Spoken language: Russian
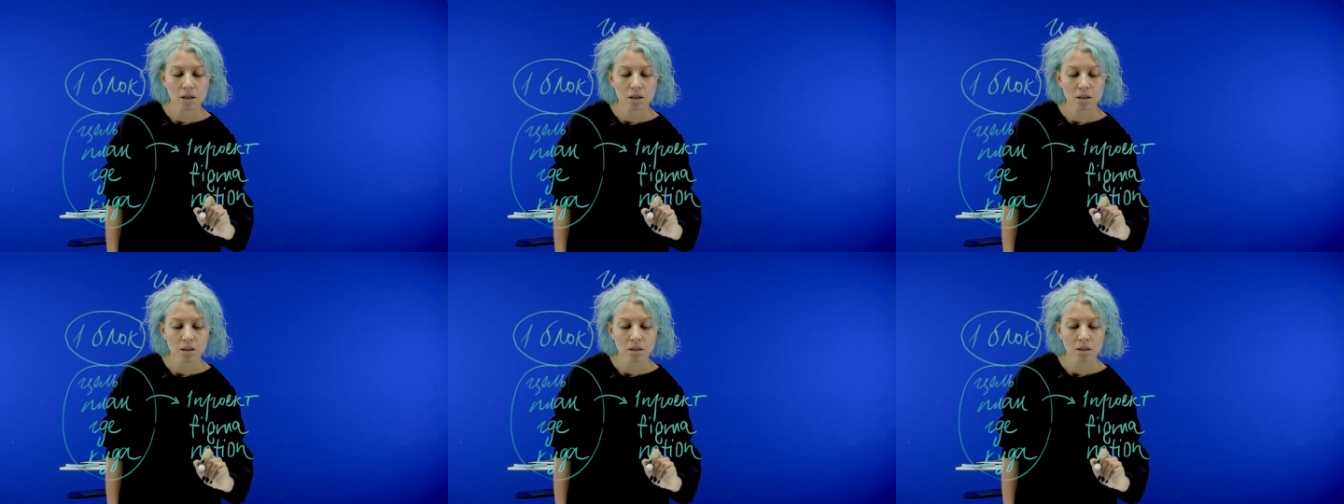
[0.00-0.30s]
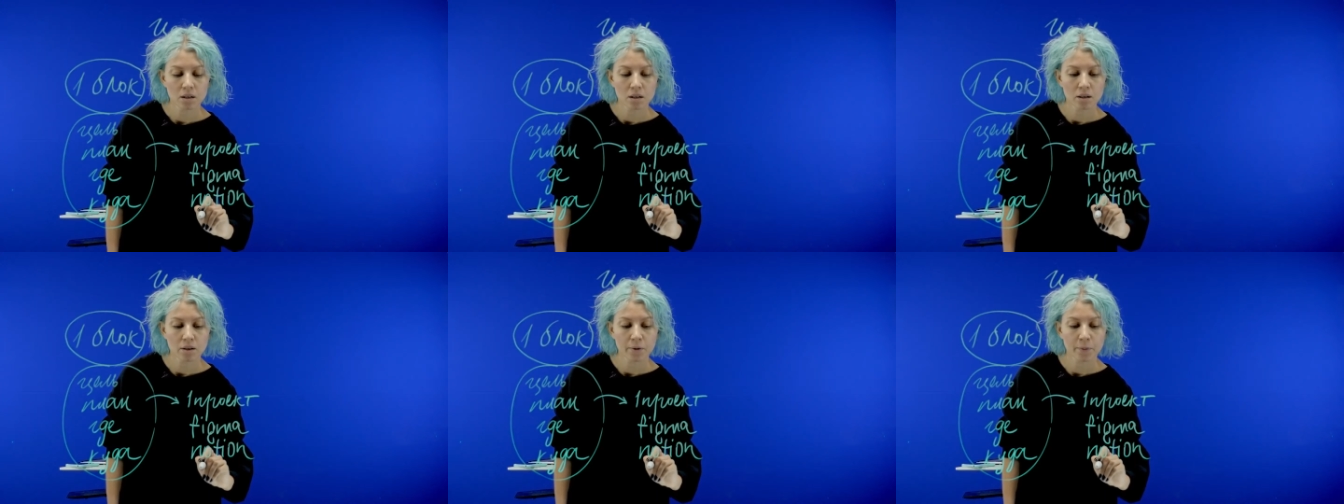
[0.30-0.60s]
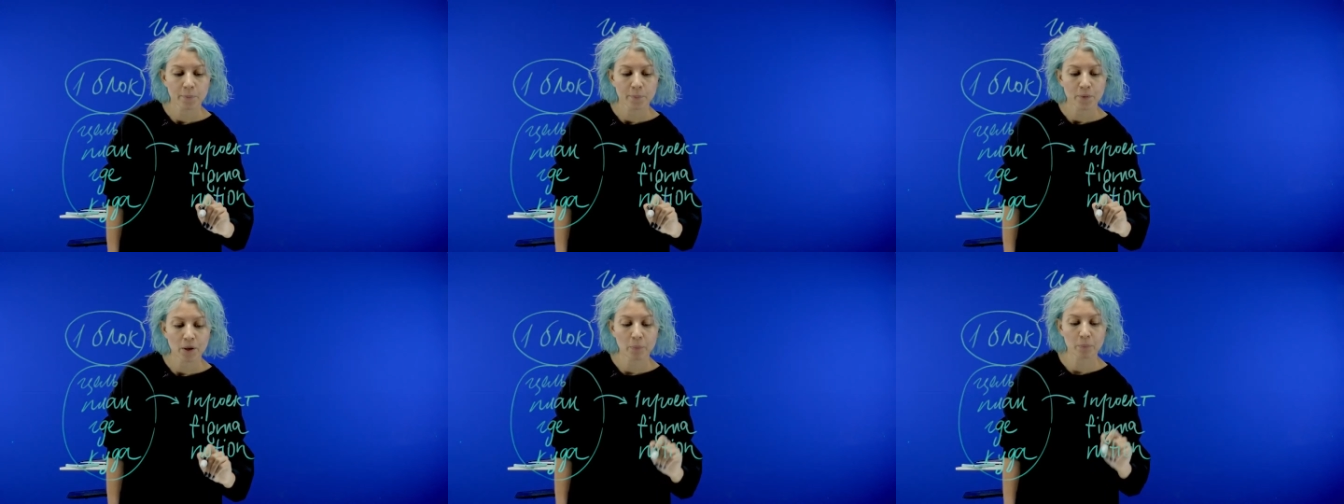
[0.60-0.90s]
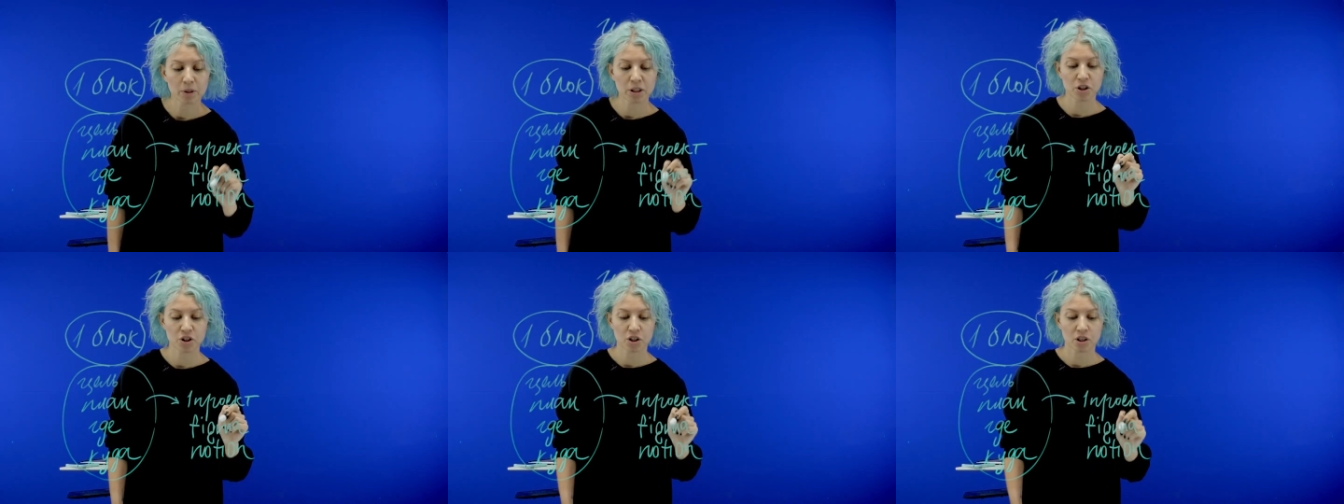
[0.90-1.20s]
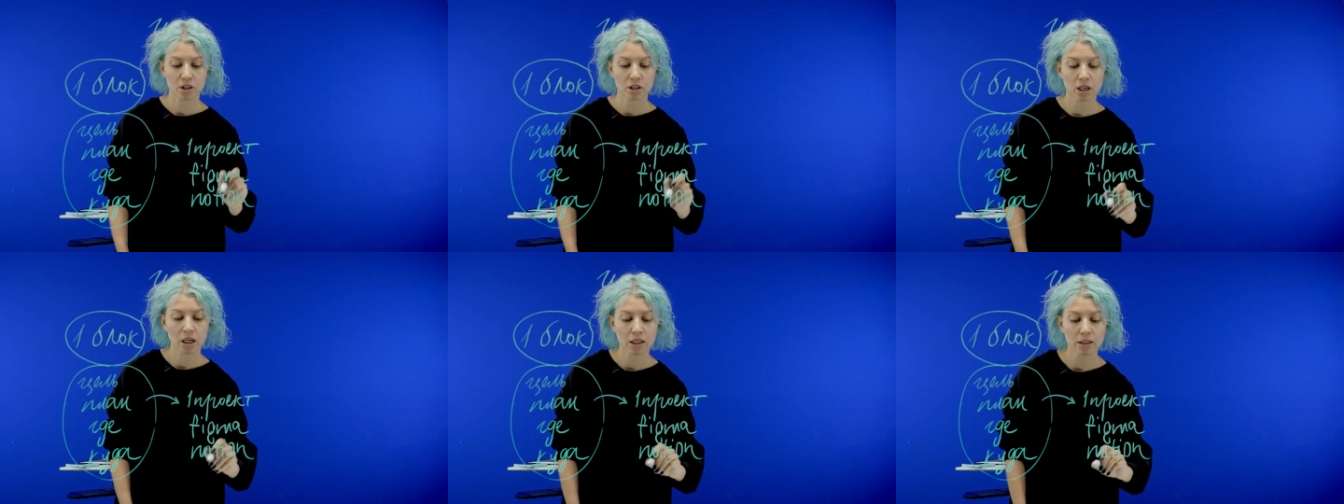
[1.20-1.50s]
э,
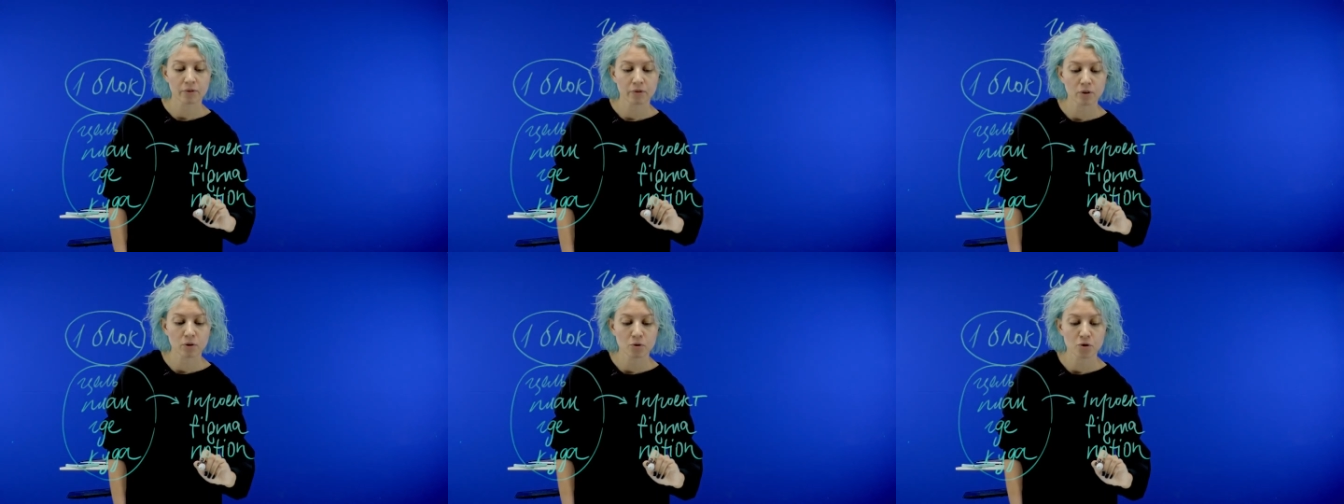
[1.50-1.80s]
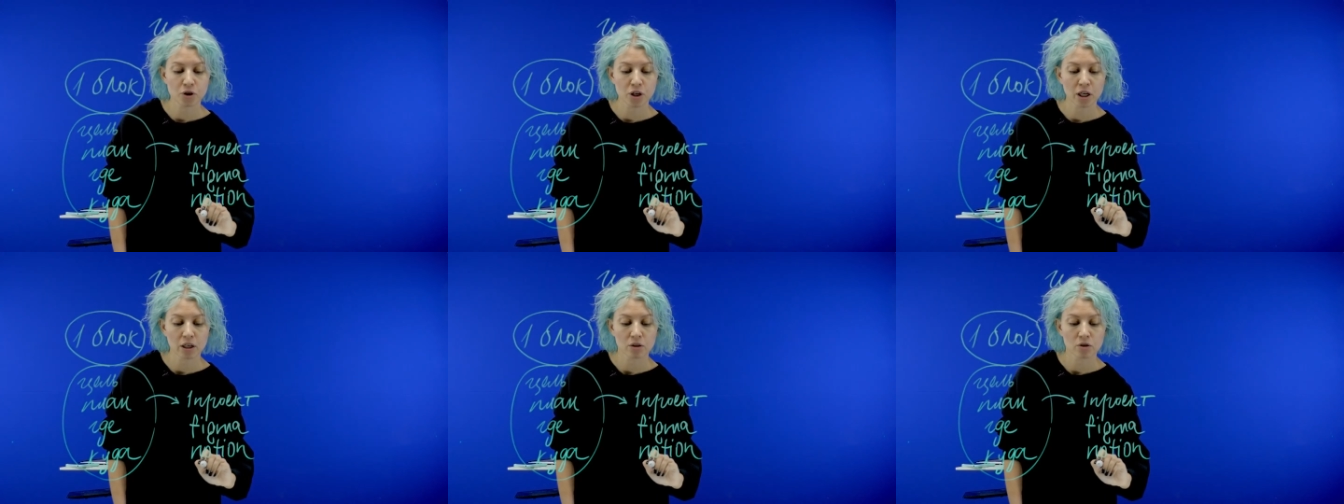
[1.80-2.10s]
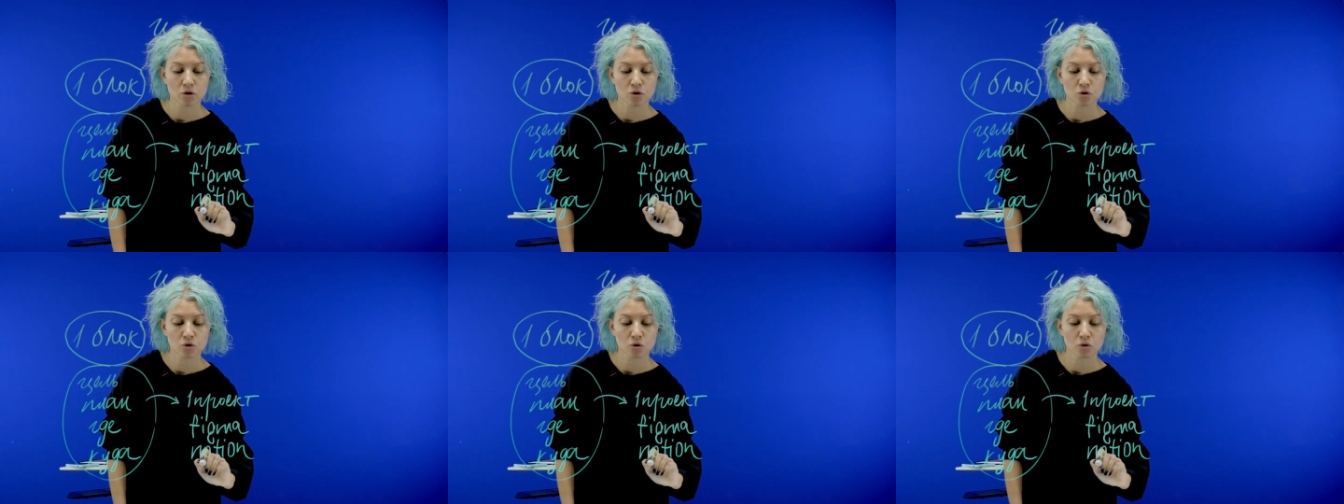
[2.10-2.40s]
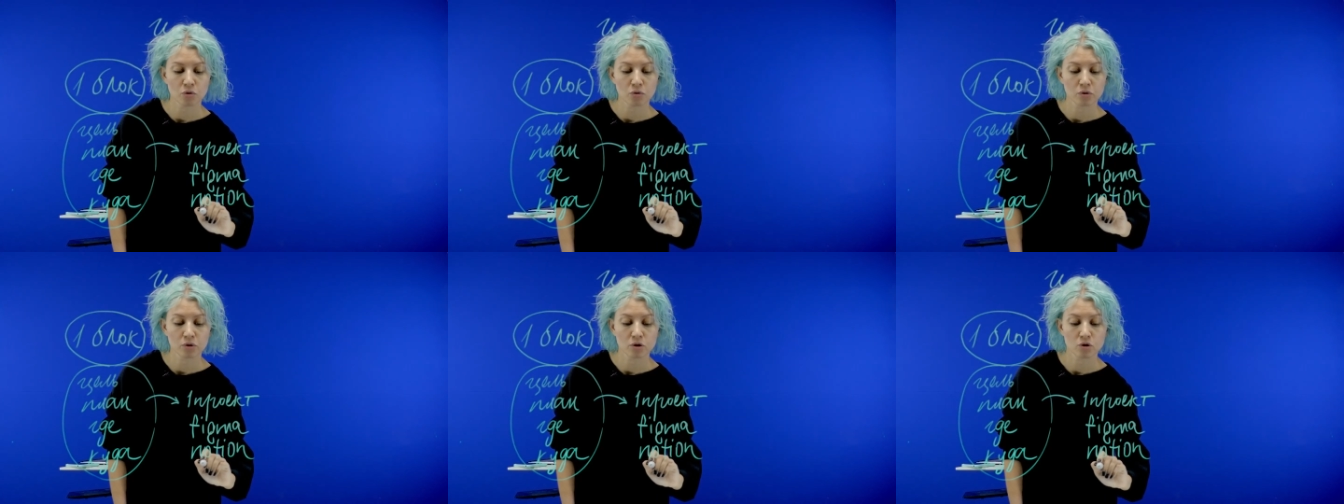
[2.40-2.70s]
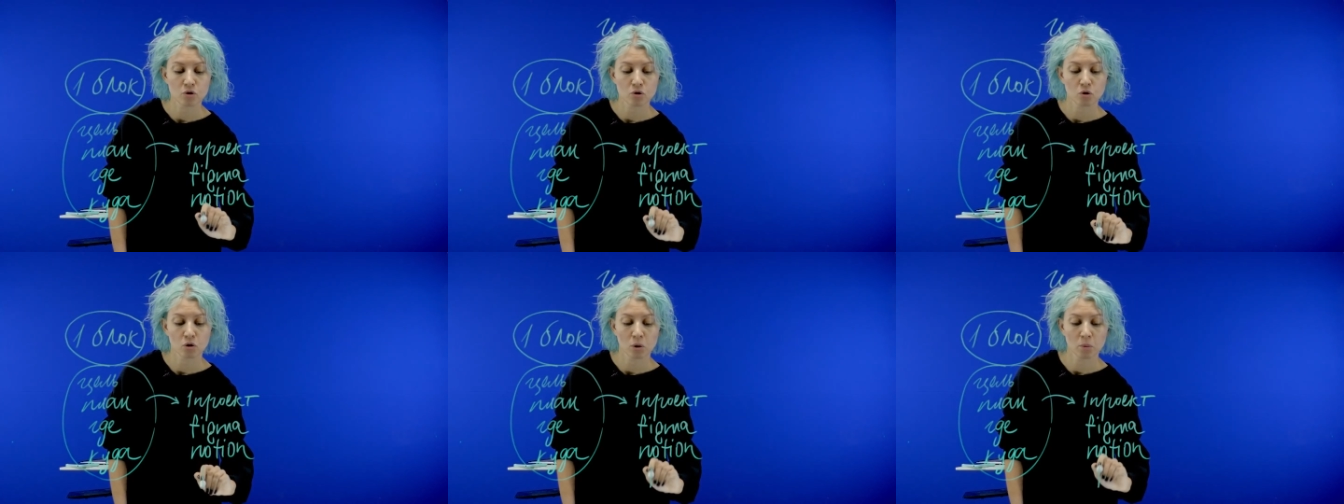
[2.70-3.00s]
обычно, да, это включает еще
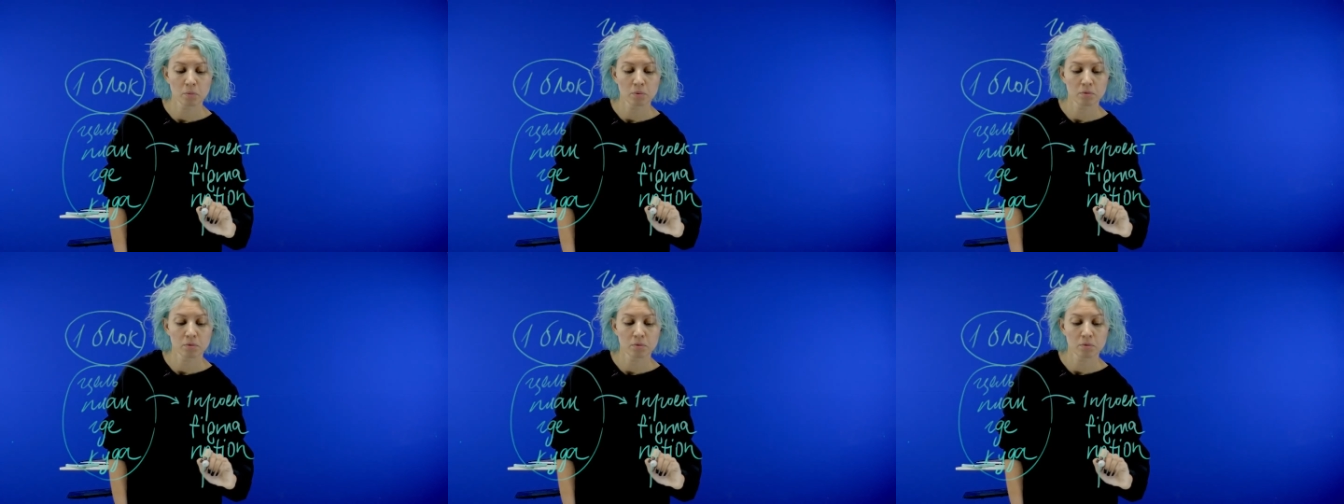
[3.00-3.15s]
Photoshop.